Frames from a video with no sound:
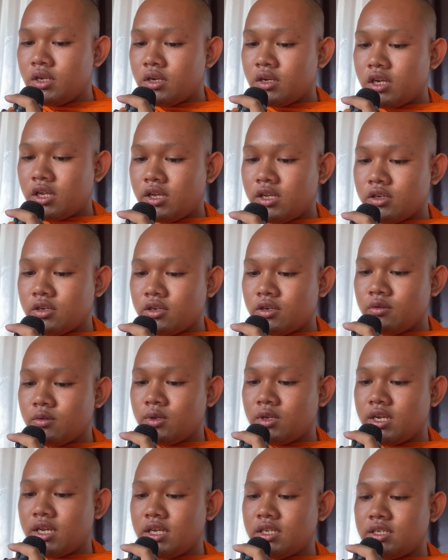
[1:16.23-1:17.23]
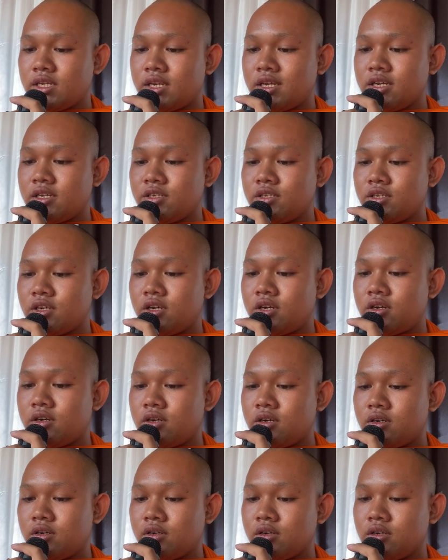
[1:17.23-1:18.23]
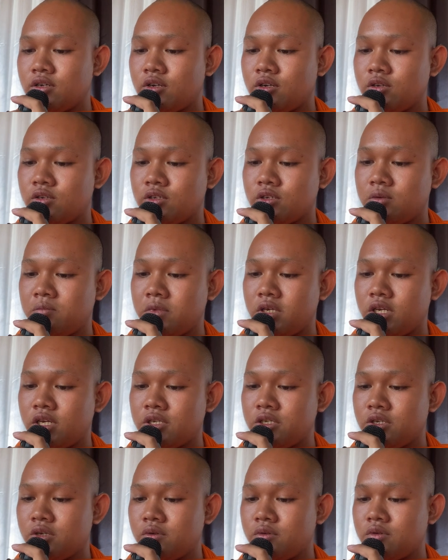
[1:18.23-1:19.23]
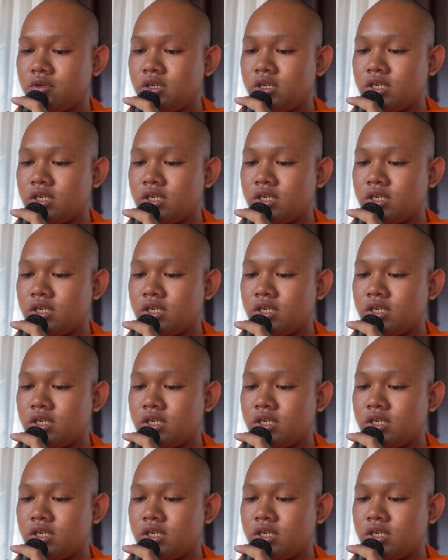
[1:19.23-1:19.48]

đại cột nè cho ra cho nông chân mìa dục